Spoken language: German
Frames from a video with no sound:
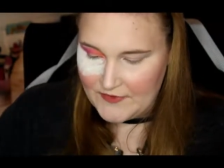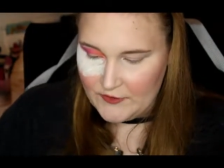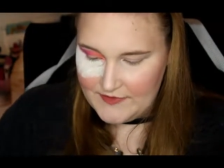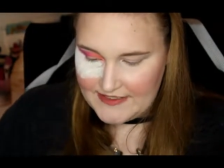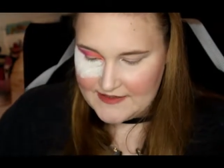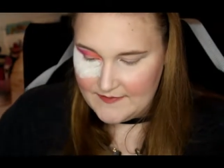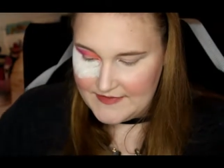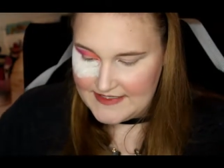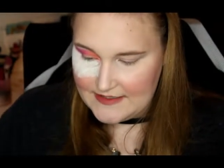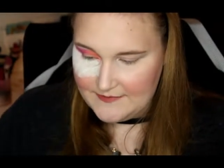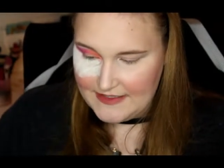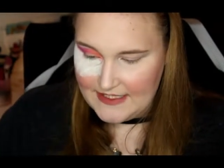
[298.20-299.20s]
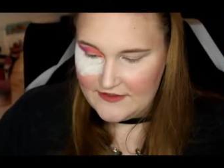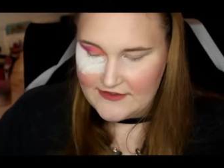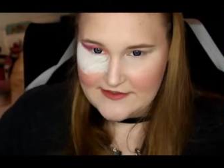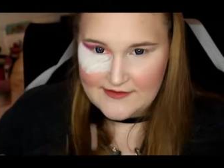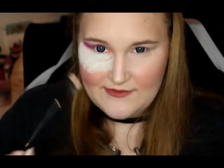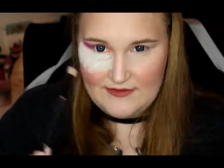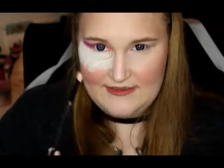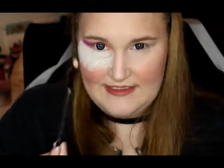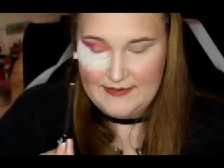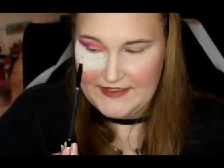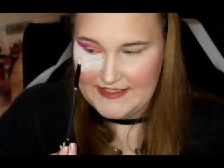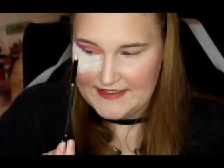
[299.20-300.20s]
Um jetzt noch ein bisschen mehr rauszuholen,
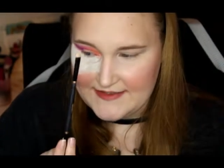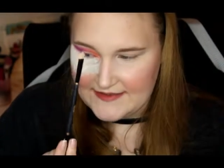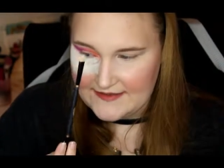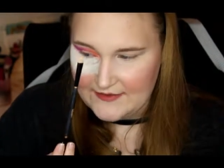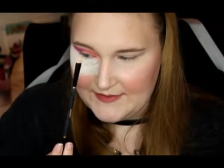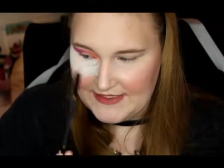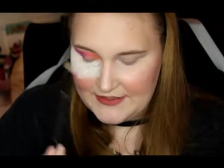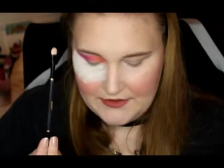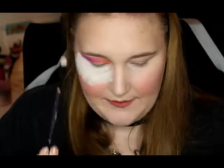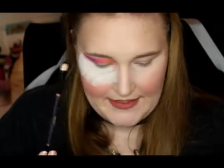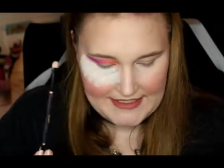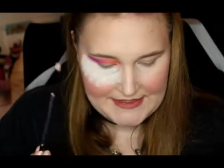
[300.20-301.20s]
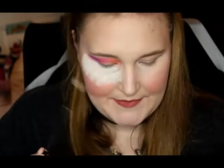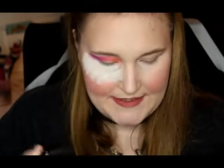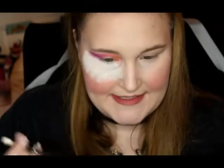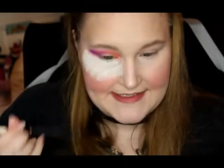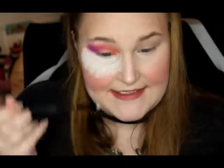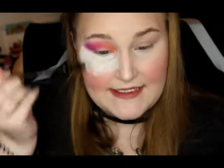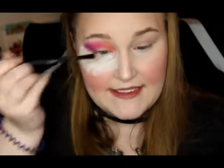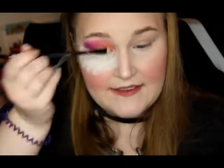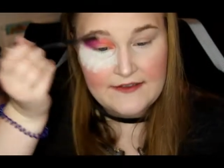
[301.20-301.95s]
nehme ich jetzt nochmal einen normalen Pinsel,